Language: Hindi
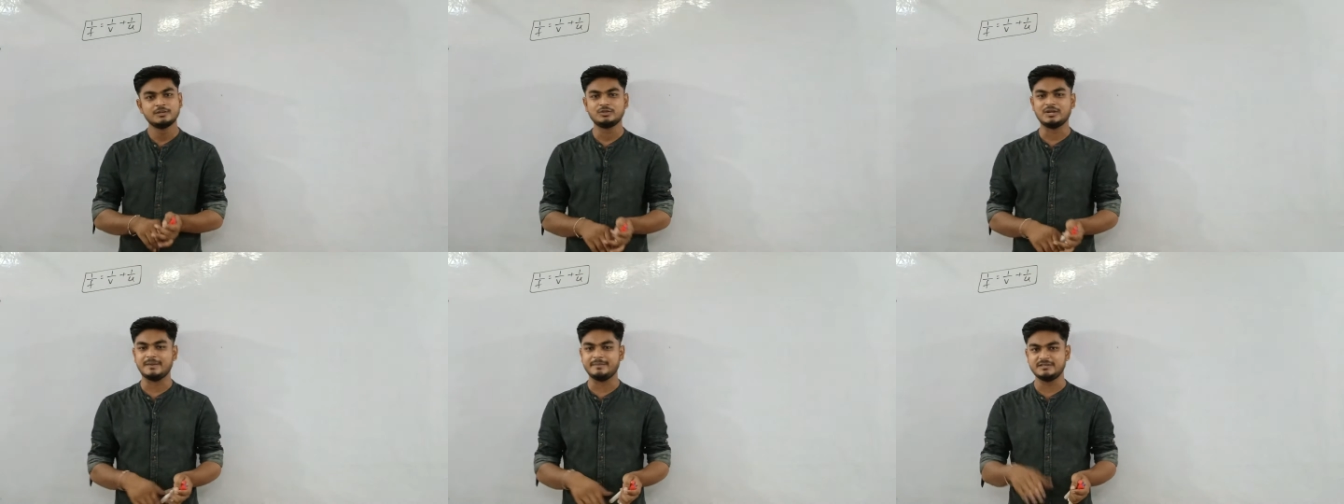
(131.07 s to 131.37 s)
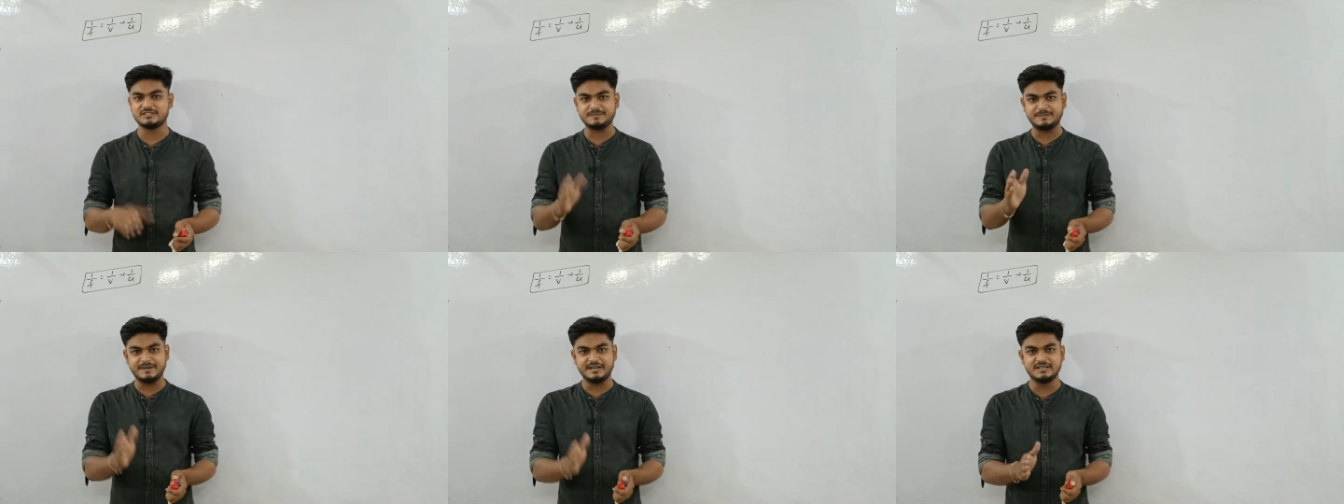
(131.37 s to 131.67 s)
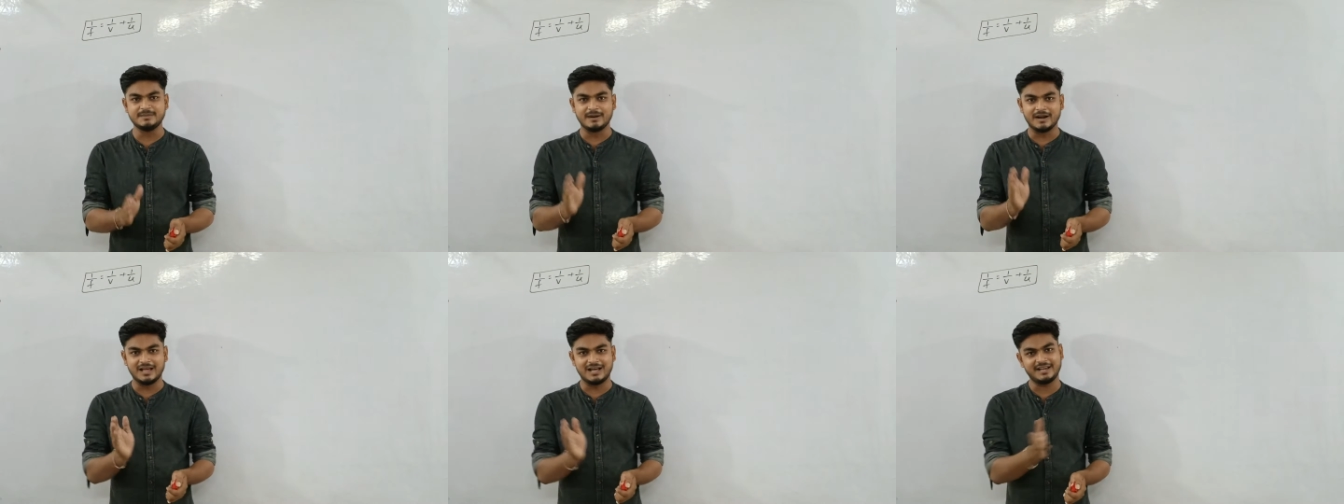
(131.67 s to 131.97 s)
तो आप
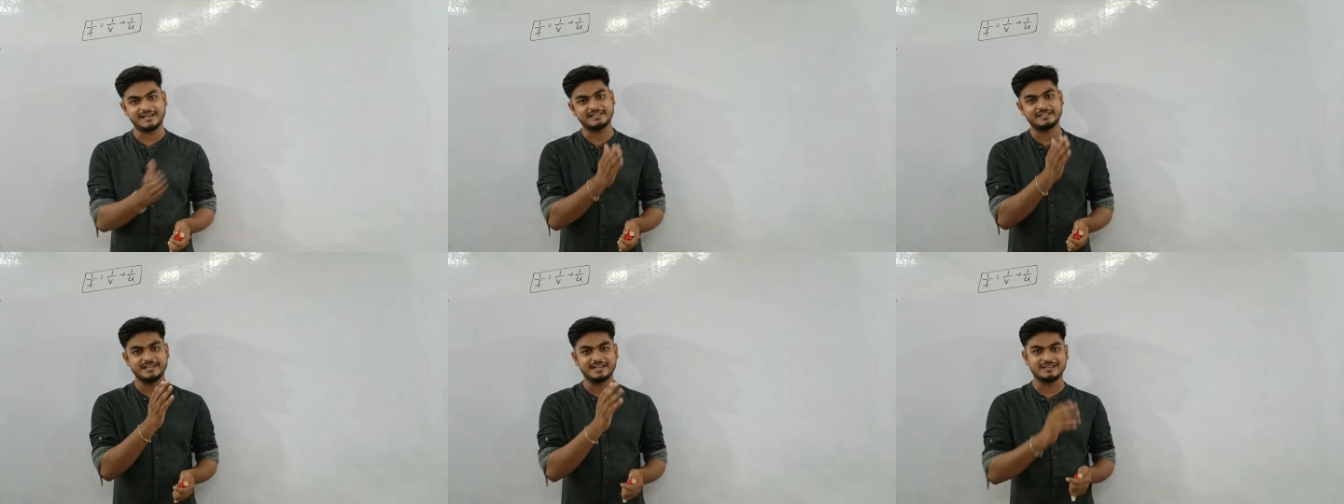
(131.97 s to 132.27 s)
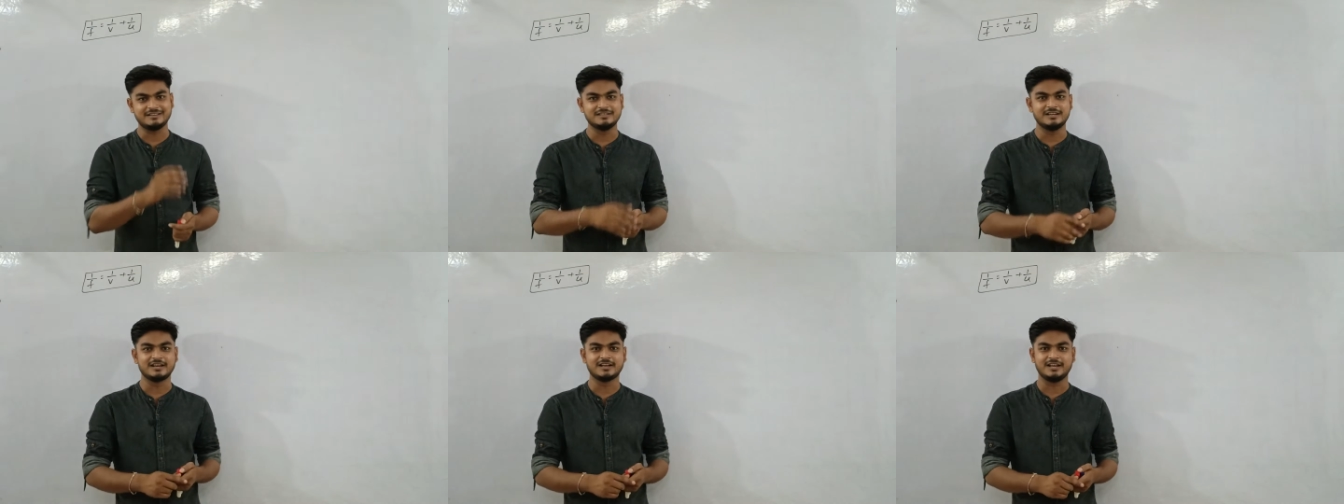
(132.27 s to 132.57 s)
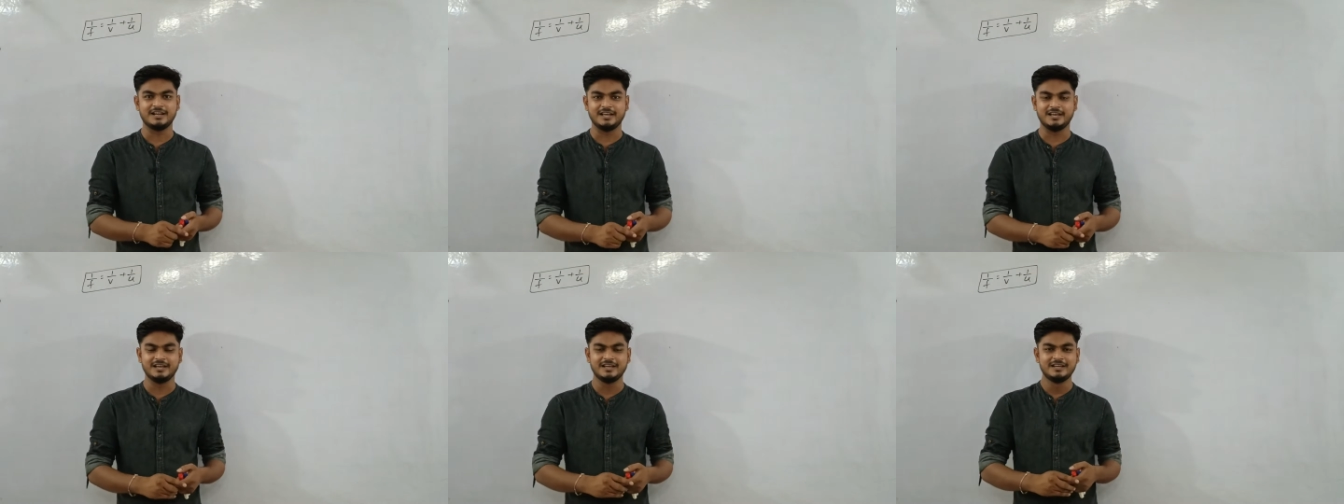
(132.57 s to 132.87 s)
स्पीड बढ़ा के देख लिया
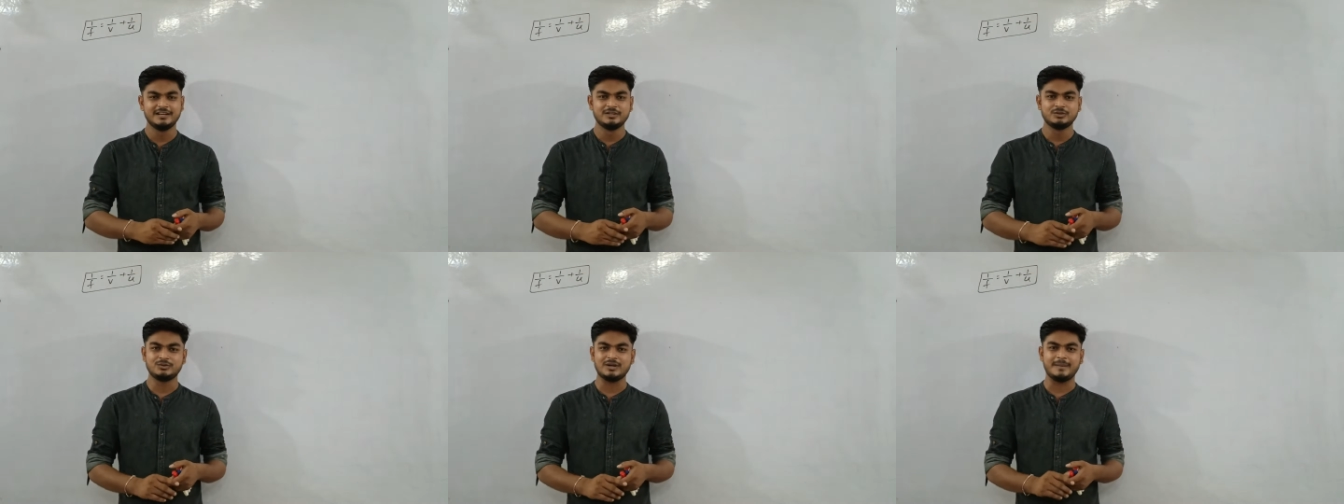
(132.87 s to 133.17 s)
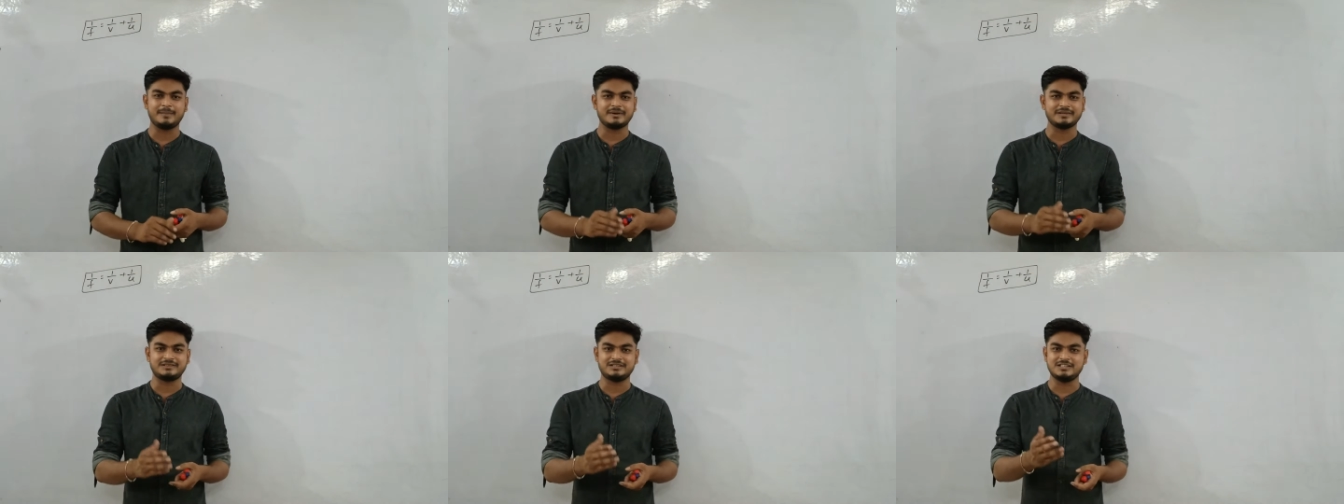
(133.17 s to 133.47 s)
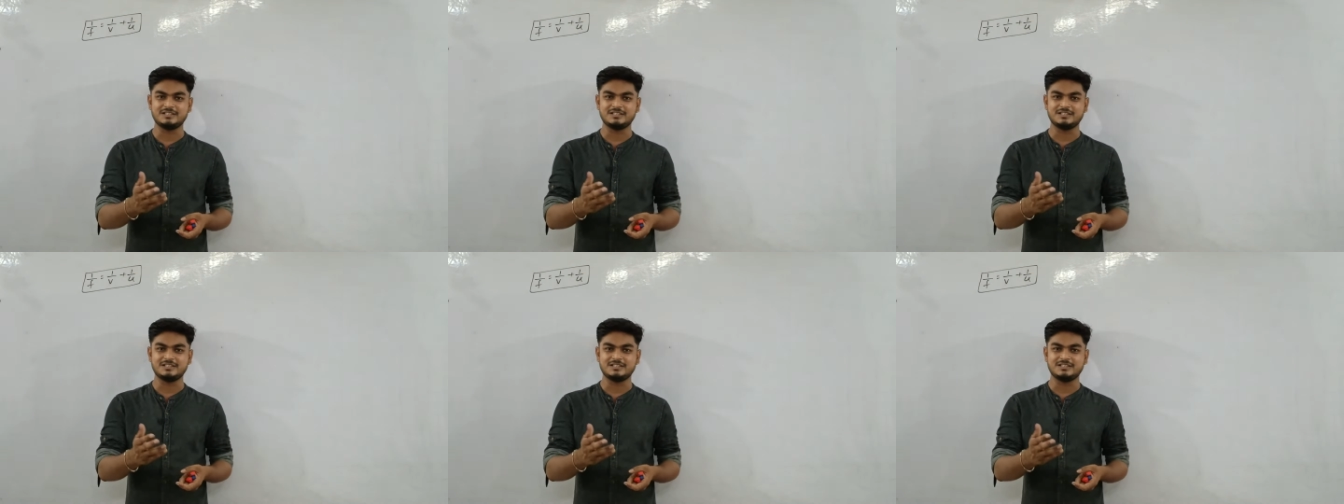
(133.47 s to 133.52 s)
करें तो आपका